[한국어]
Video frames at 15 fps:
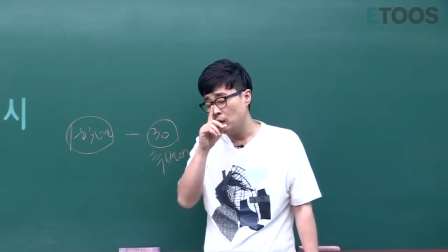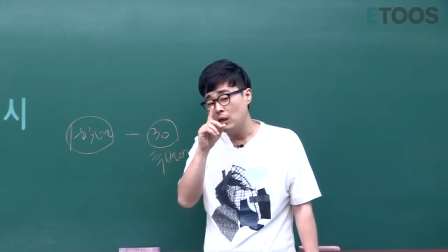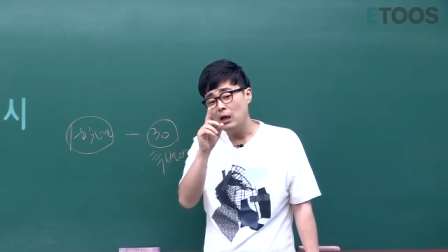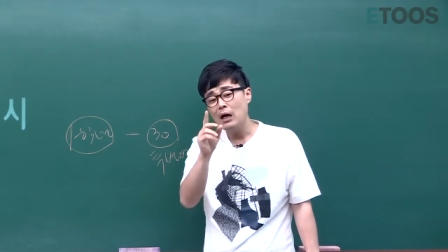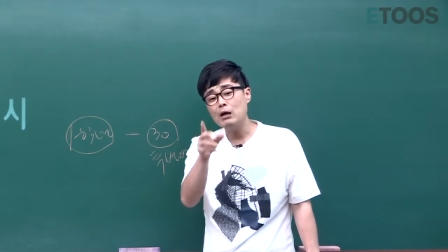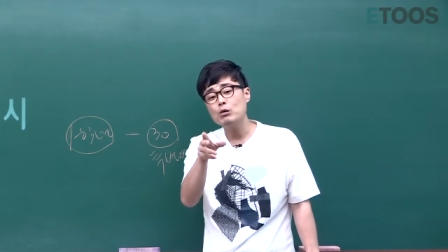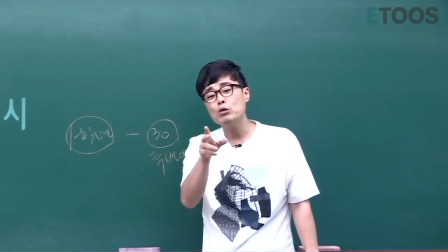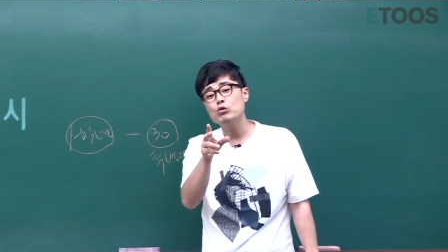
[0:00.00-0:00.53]

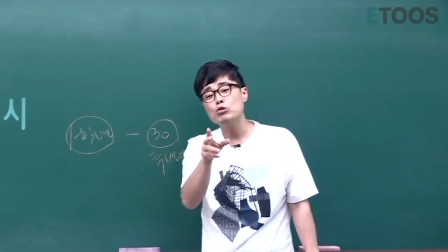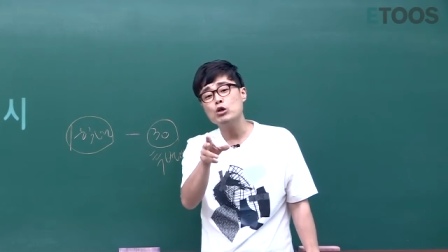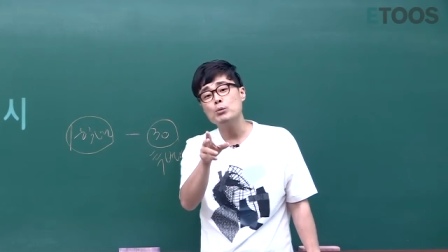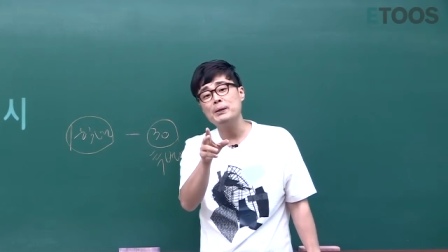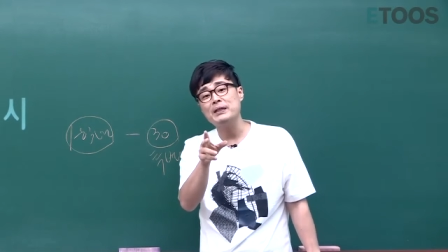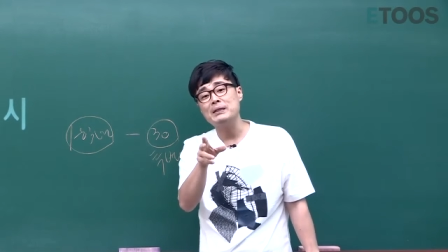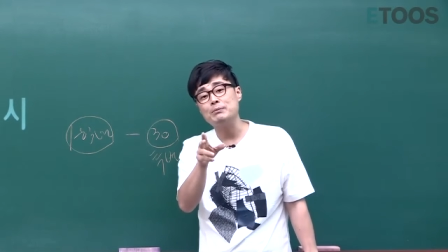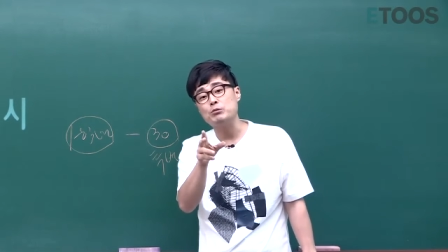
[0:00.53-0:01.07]
학교
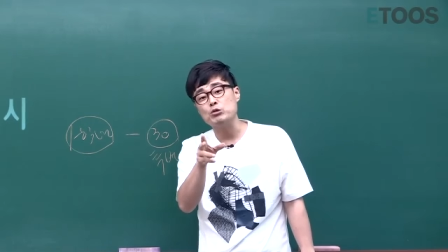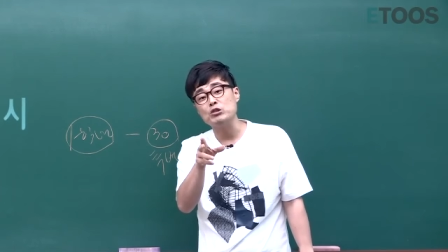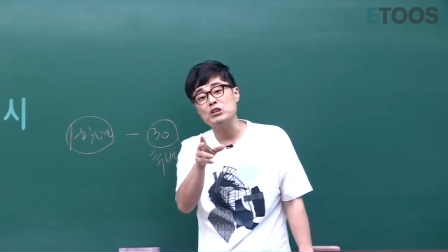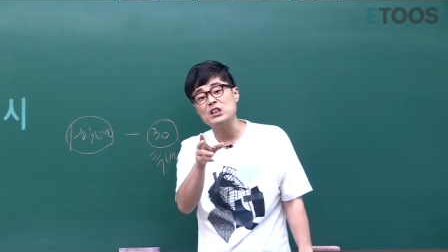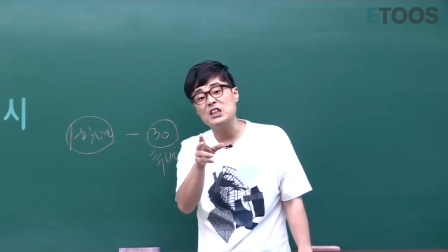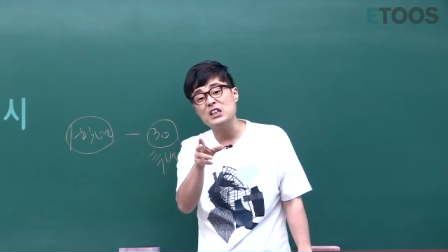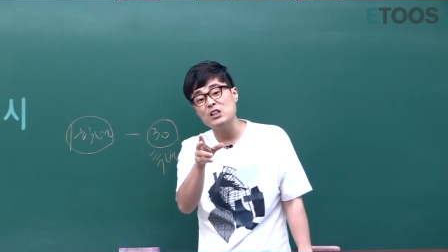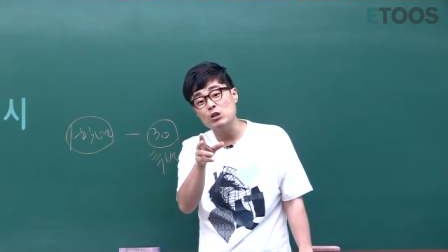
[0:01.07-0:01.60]
수업에
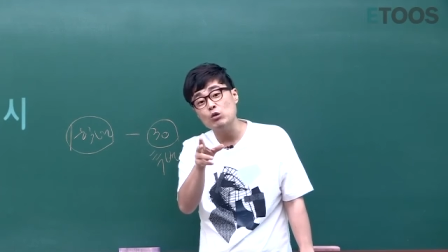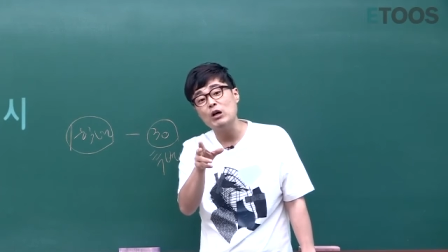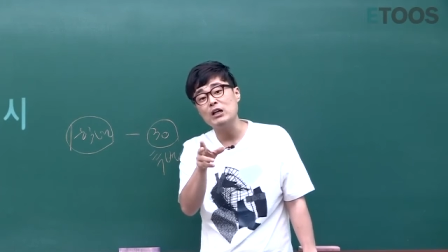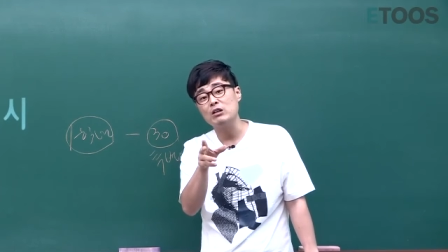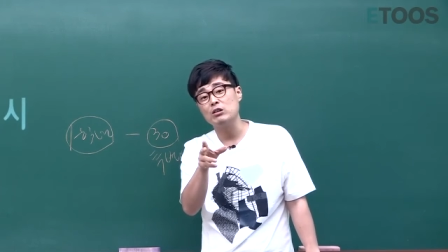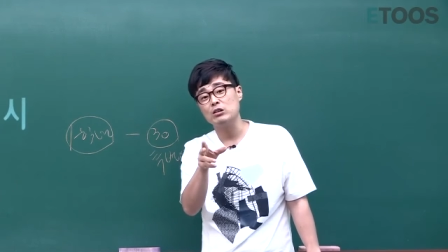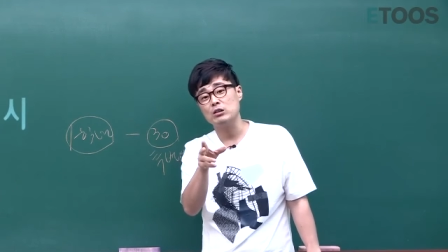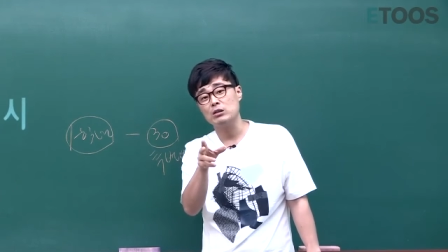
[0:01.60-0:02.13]
집중시키려고
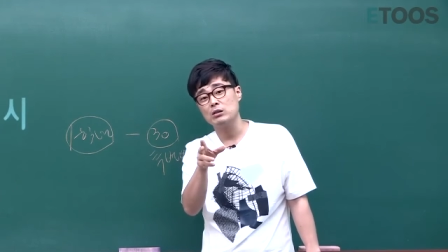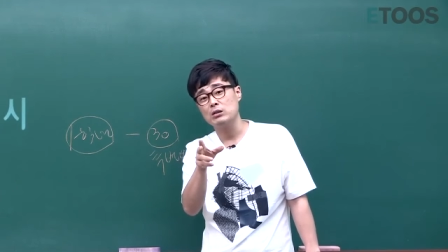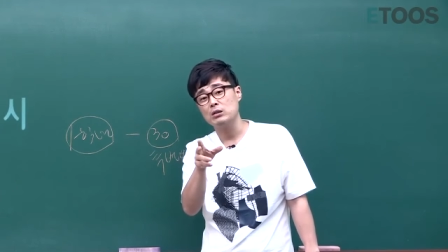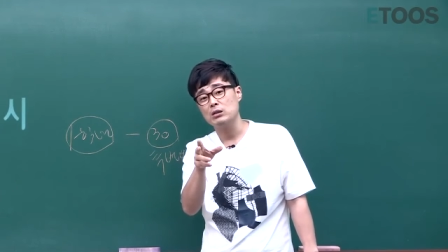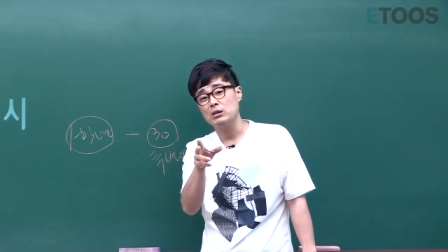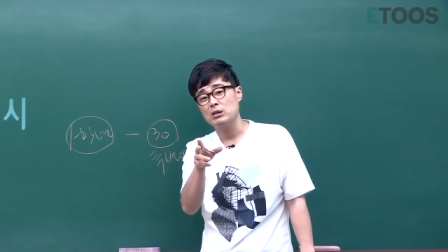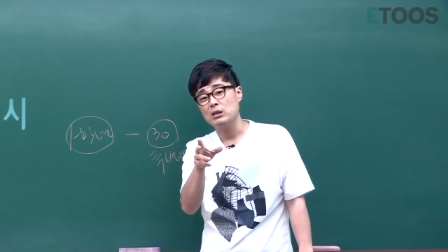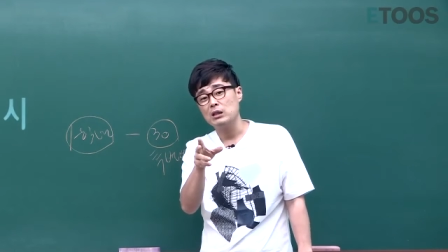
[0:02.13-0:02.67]
하는 거죠.
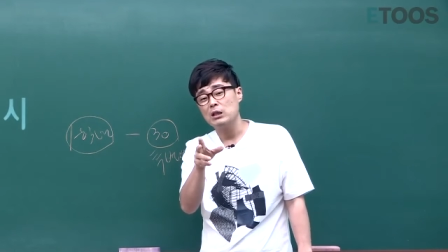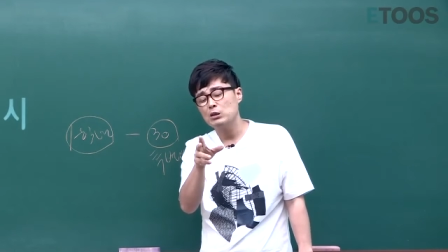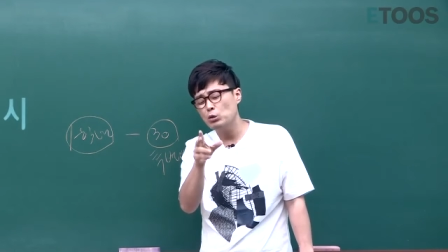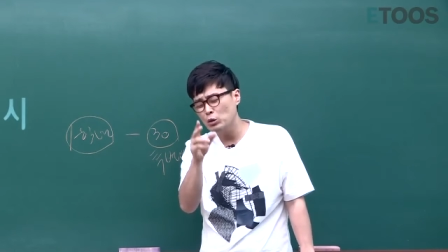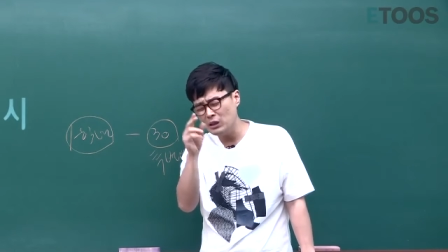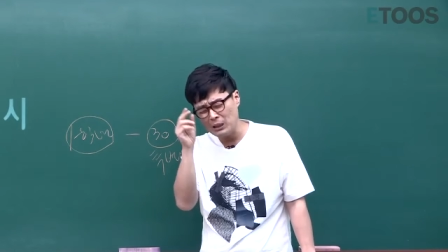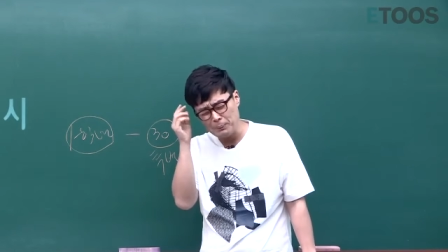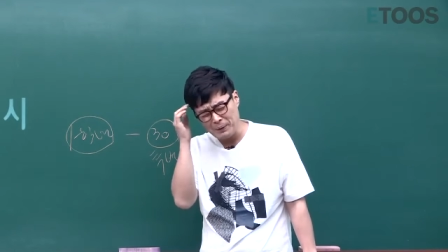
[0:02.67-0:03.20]

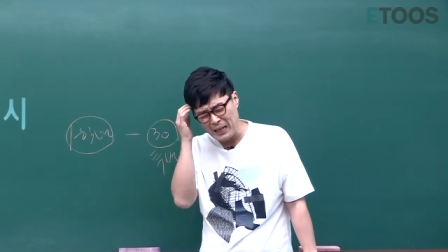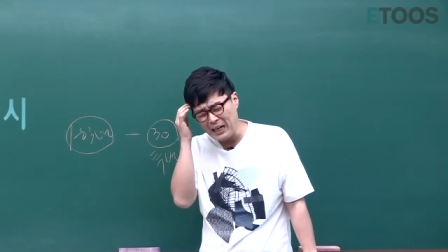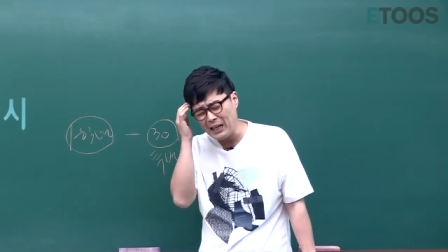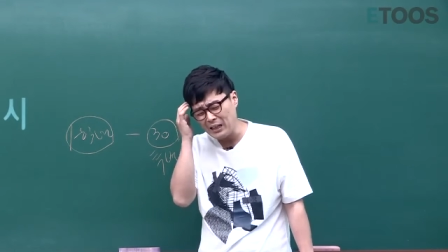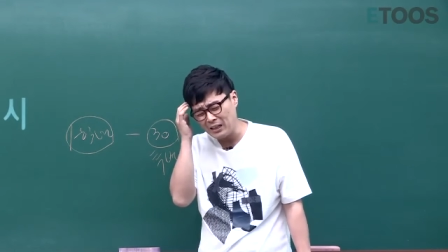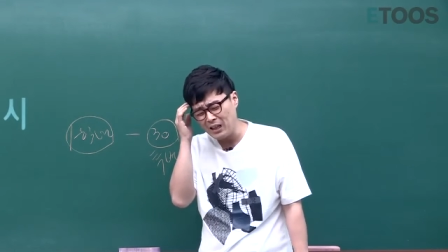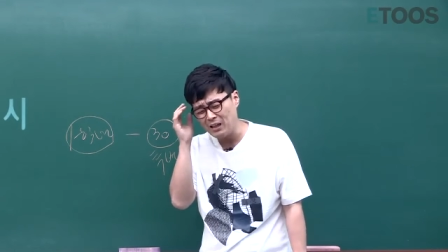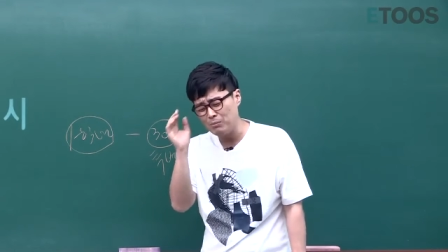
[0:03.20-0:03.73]
솔직히
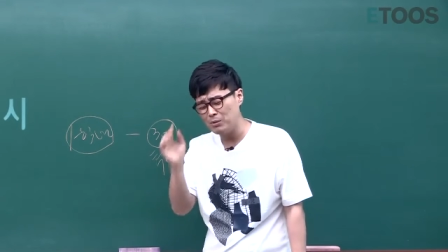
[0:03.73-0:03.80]
미안한데